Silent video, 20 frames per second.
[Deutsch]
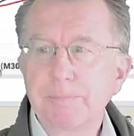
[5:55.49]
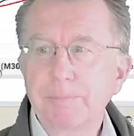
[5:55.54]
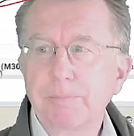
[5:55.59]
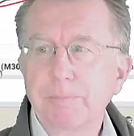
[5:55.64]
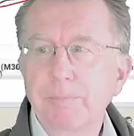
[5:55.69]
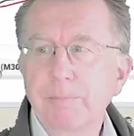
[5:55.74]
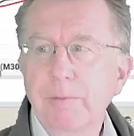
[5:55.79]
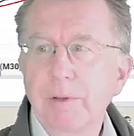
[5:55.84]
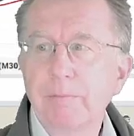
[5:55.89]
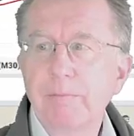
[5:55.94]

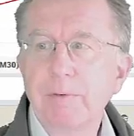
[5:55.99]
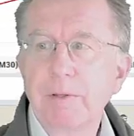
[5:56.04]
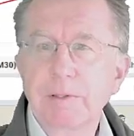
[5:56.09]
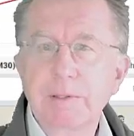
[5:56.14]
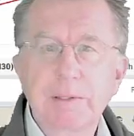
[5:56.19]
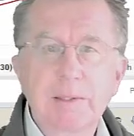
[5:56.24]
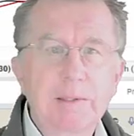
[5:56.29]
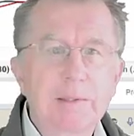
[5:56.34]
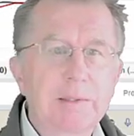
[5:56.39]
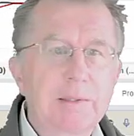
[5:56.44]

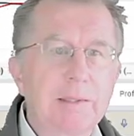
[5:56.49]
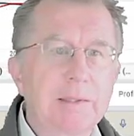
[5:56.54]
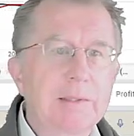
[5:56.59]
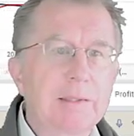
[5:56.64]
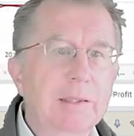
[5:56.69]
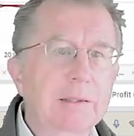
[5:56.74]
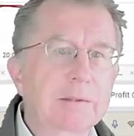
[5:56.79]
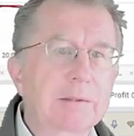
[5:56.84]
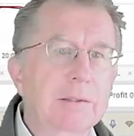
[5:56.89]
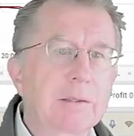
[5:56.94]
Was hat der
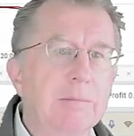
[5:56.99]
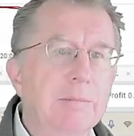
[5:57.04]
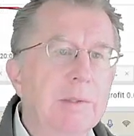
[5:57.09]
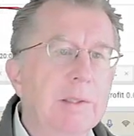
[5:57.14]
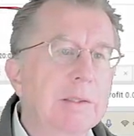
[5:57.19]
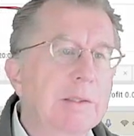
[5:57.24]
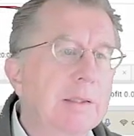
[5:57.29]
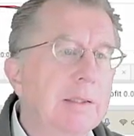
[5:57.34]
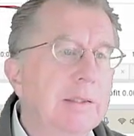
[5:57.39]
DAX gemacht?